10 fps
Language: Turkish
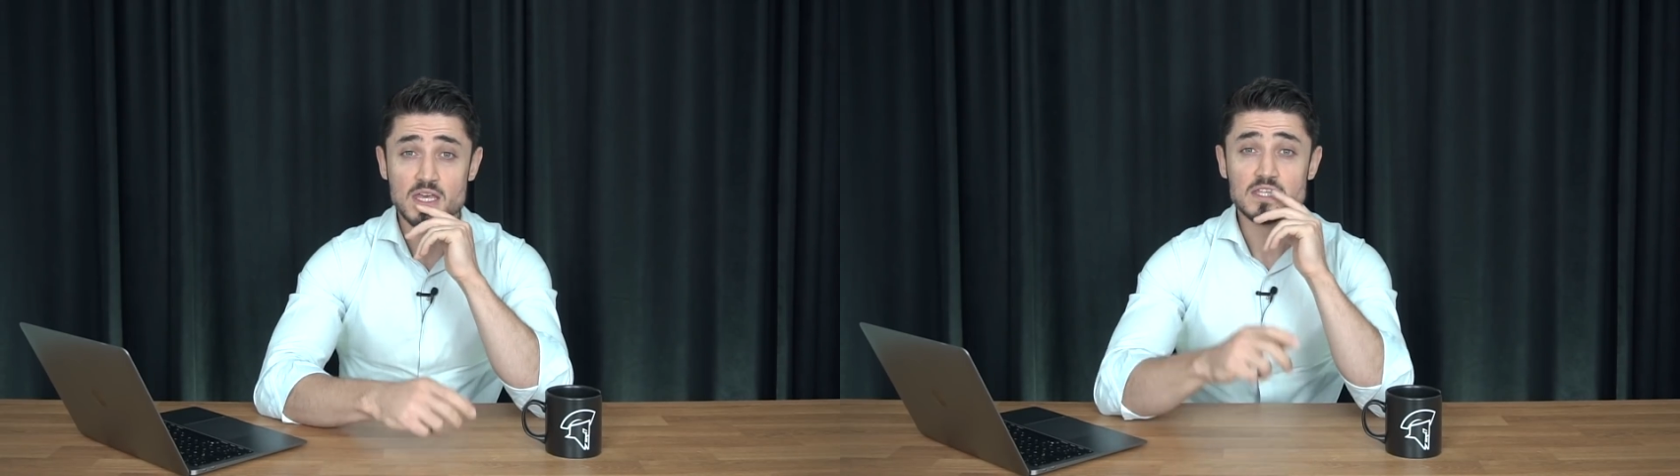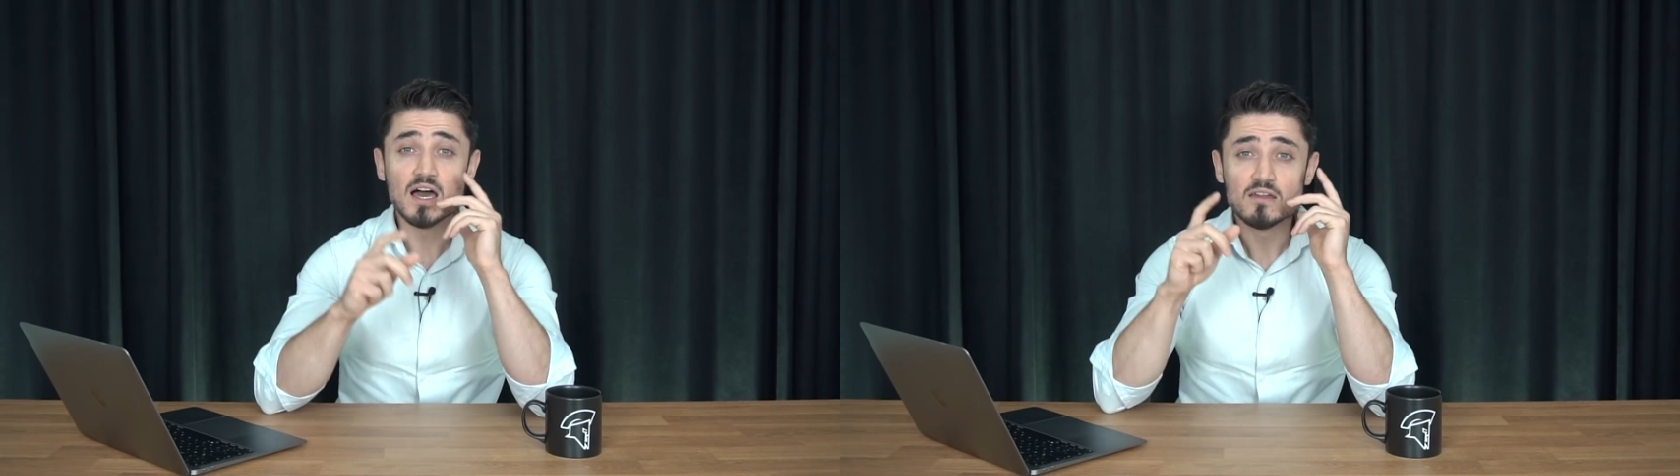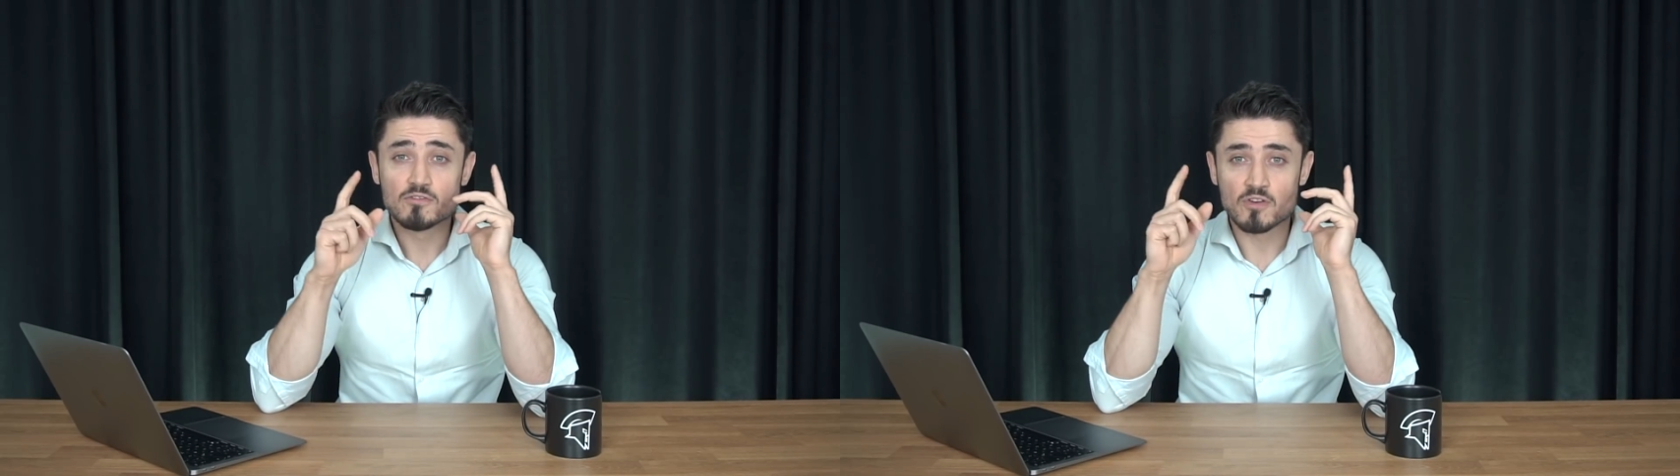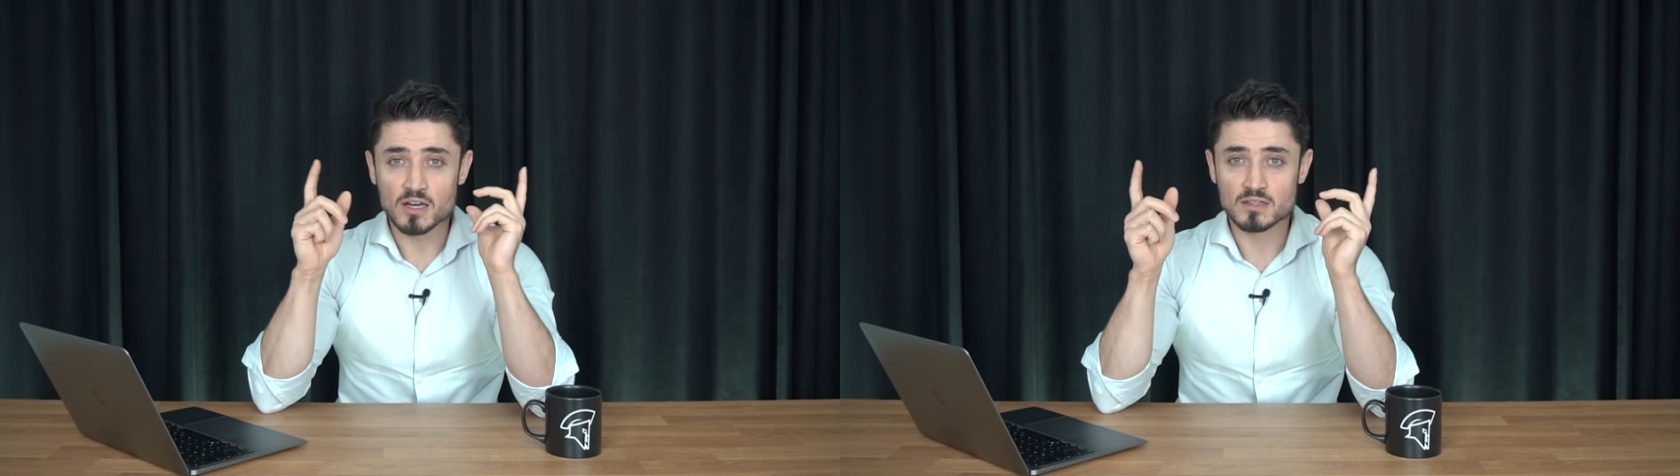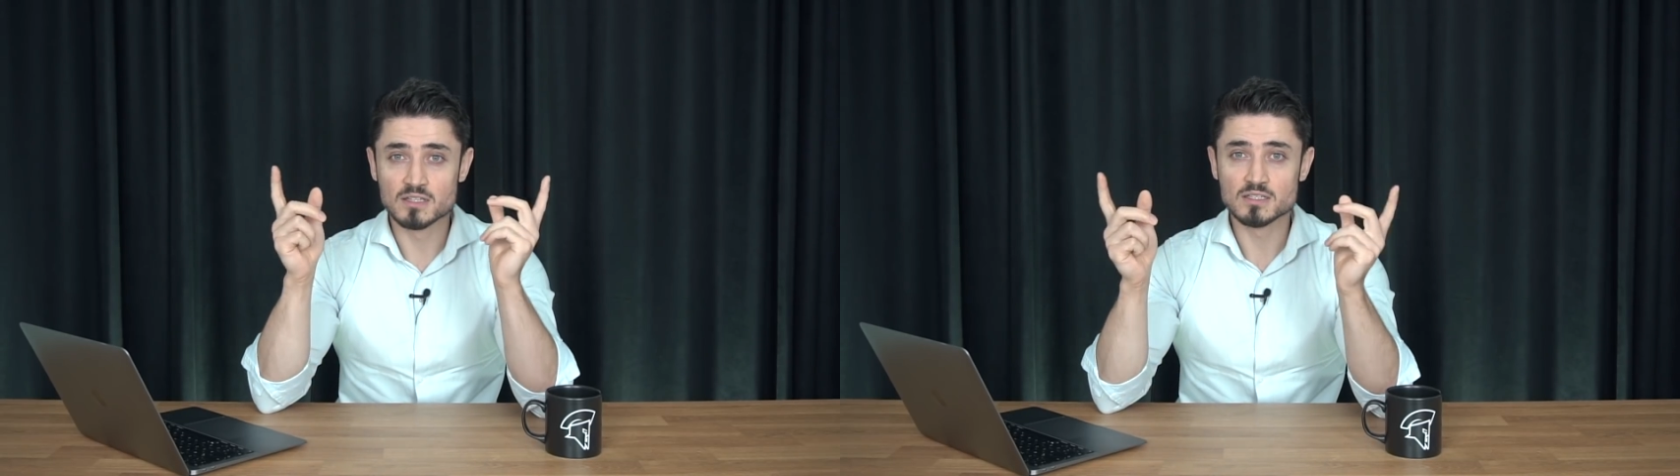Yani
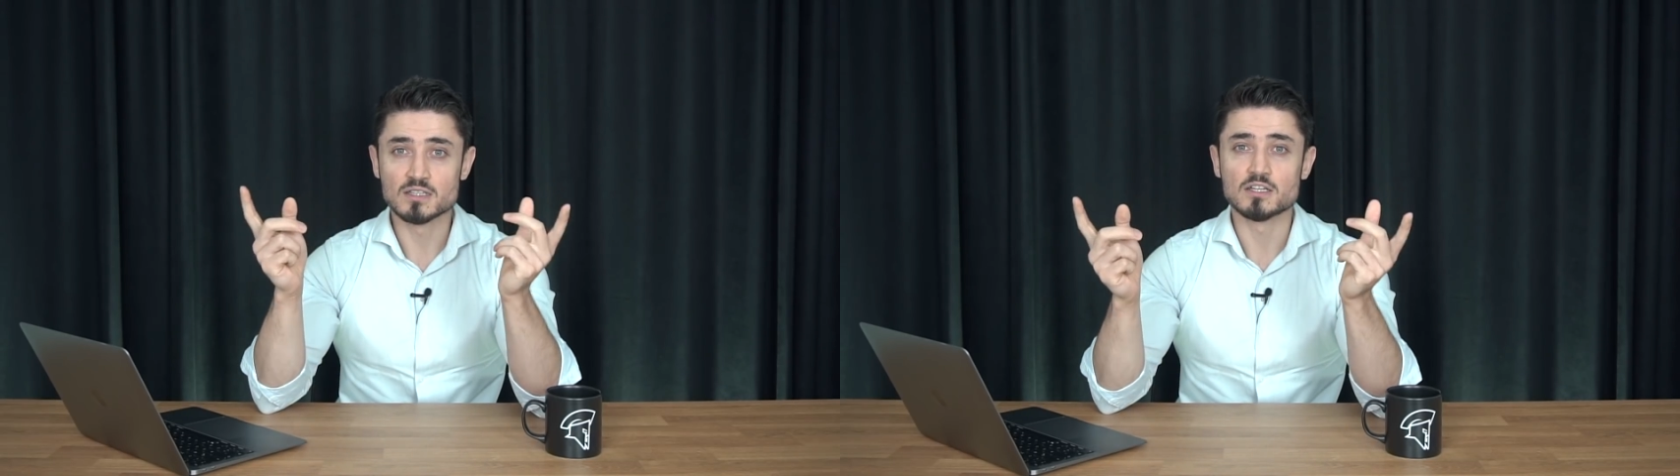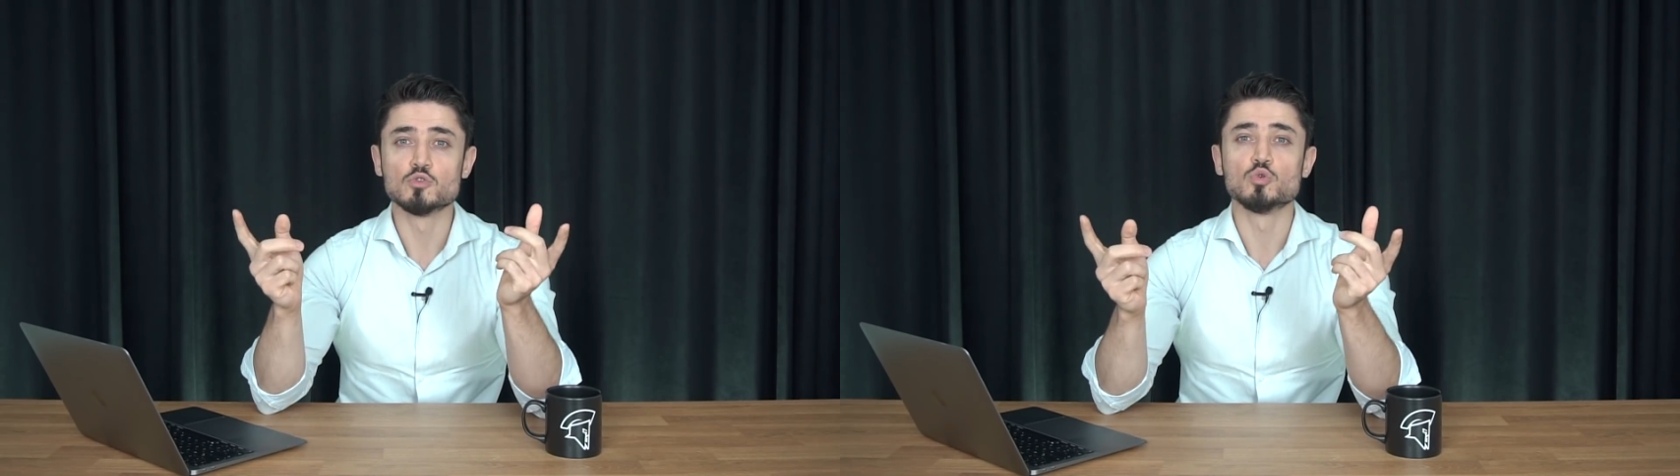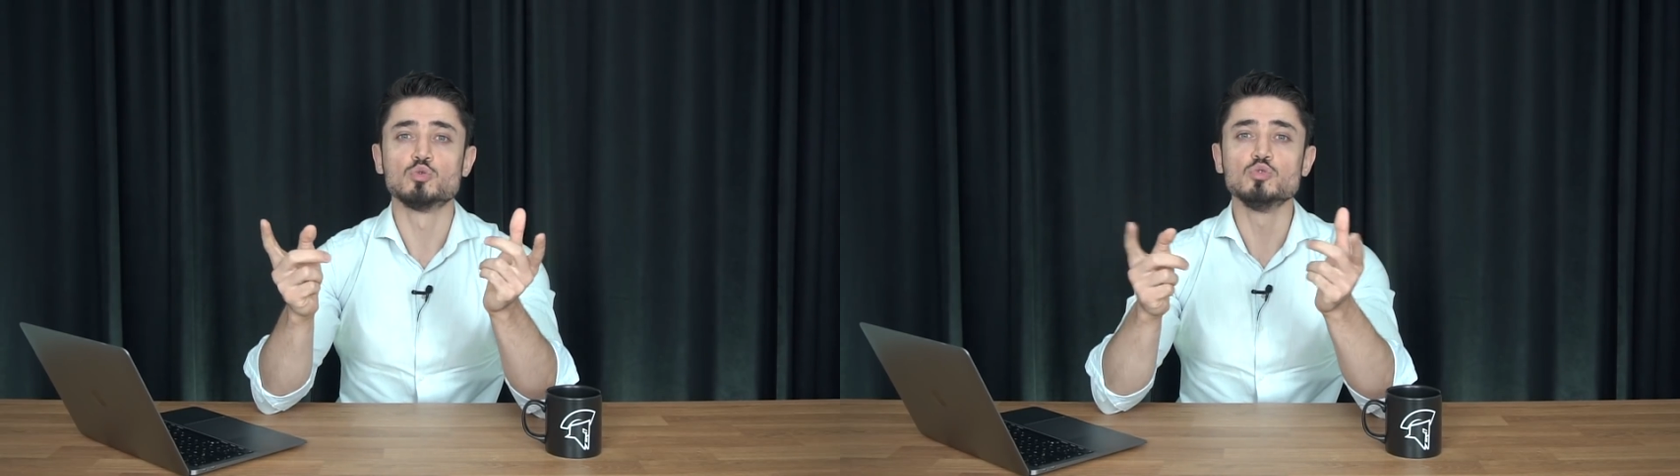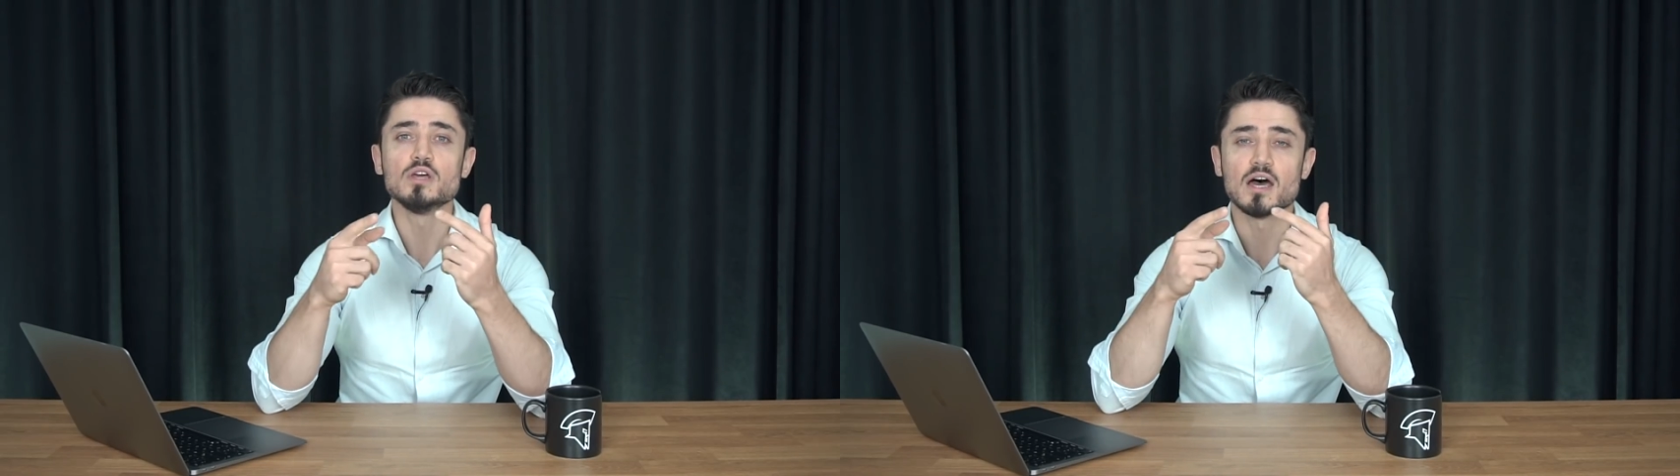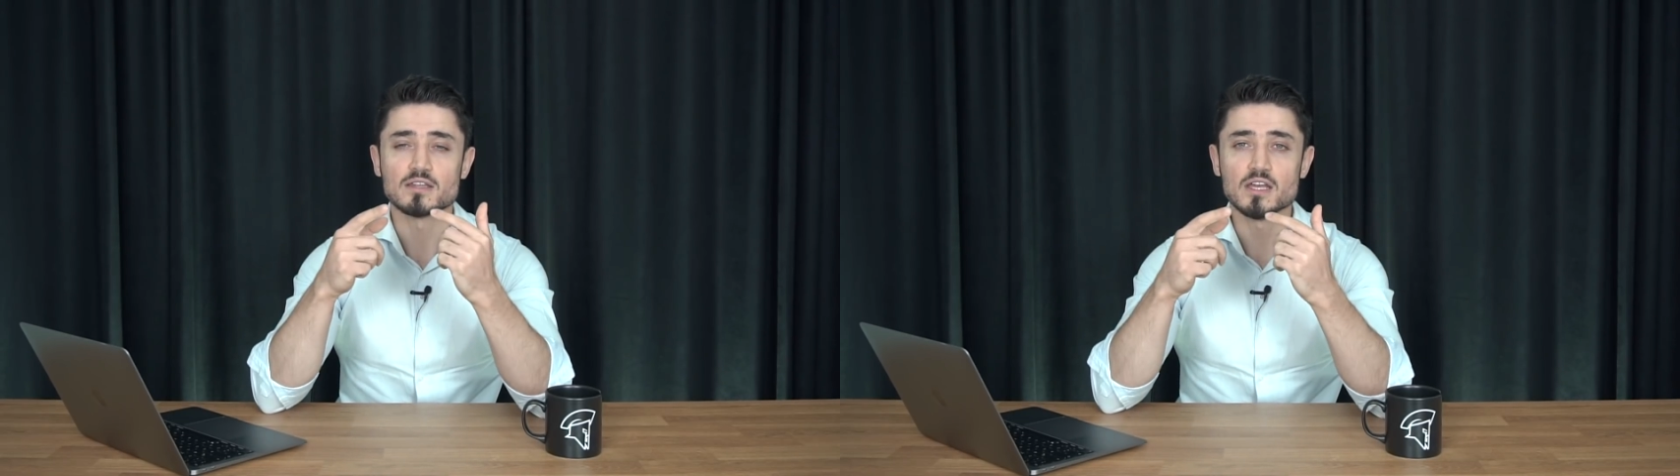farklılıkların olduğu
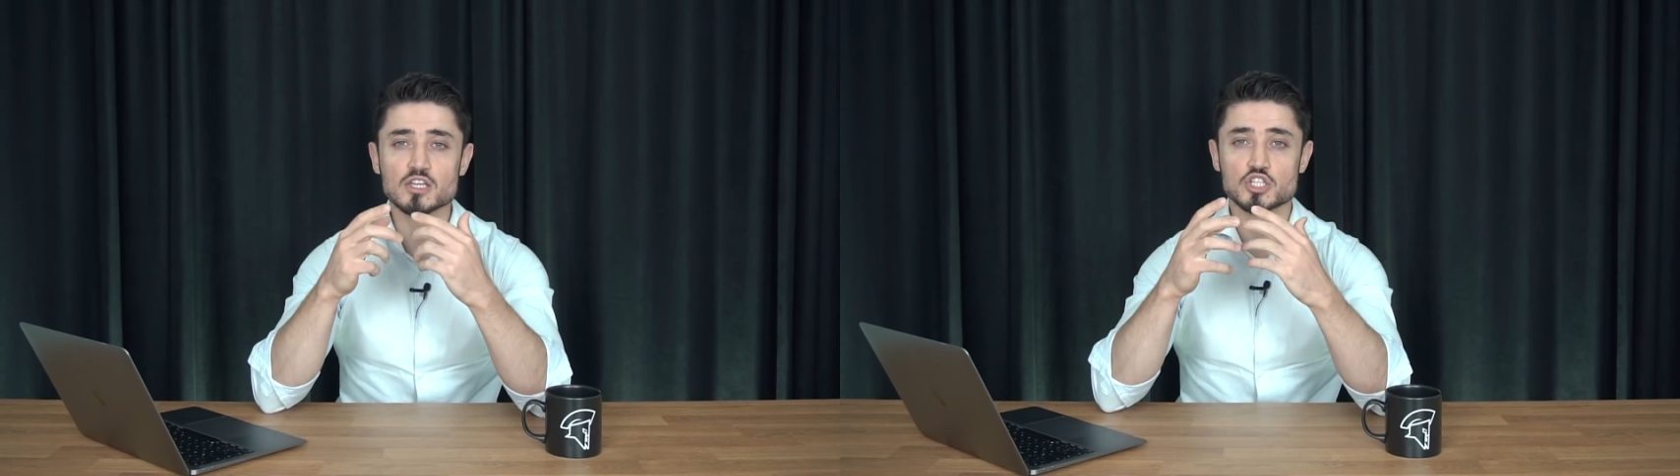yerde,